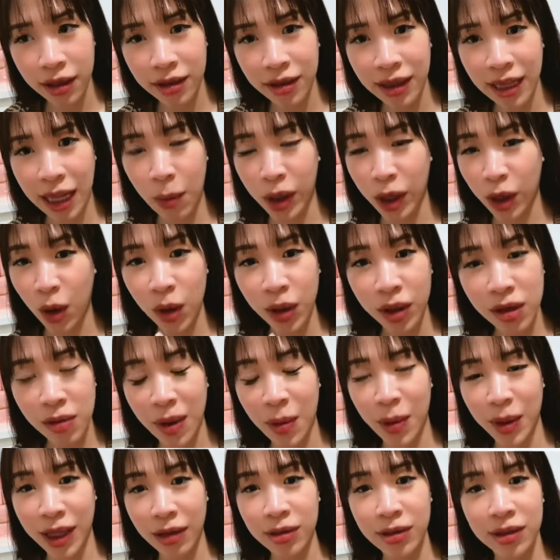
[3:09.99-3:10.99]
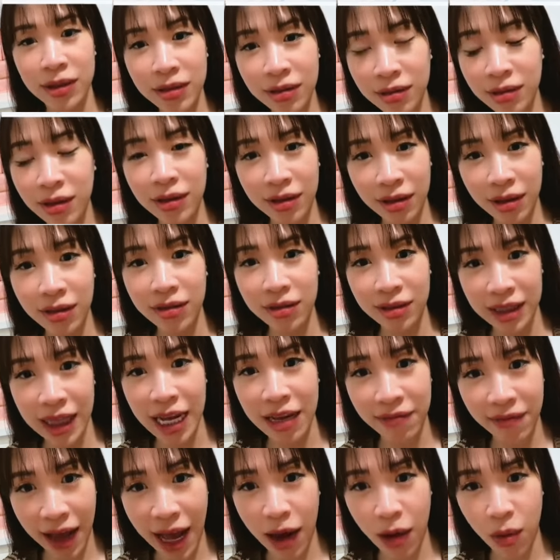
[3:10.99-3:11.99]
là một cái con đường mà bọn ta chưa từng
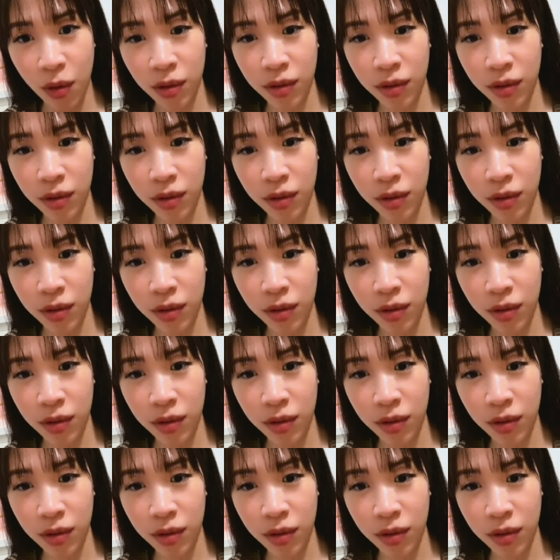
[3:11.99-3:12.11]
rẽ vào